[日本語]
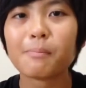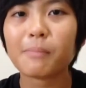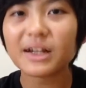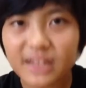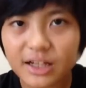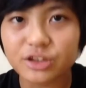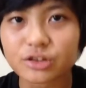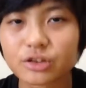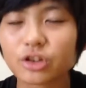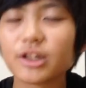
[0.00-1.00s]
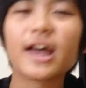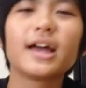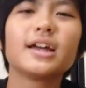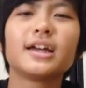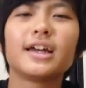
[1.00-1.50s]
まさくんとね、
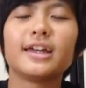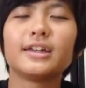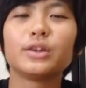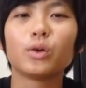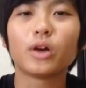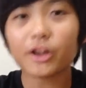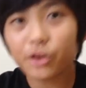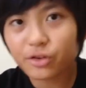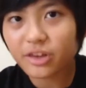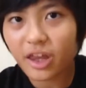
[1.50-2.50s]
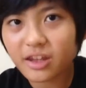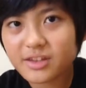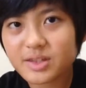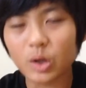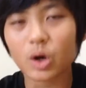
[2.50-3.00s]
えっと、画力対
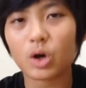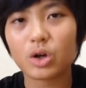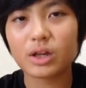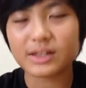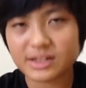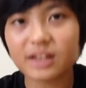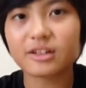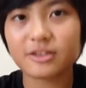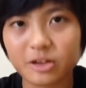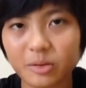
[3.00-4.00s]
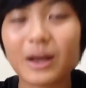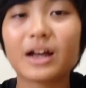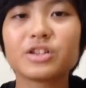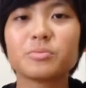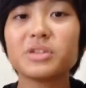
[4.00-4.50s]
決をしたんですけど、ま
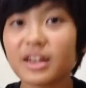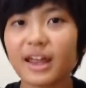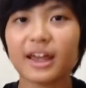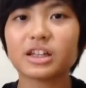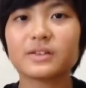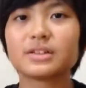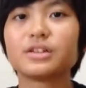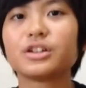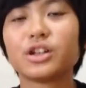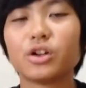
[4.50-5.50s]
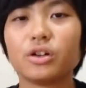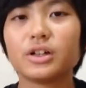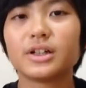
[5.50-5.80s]
あ、一応見てない方はその時の、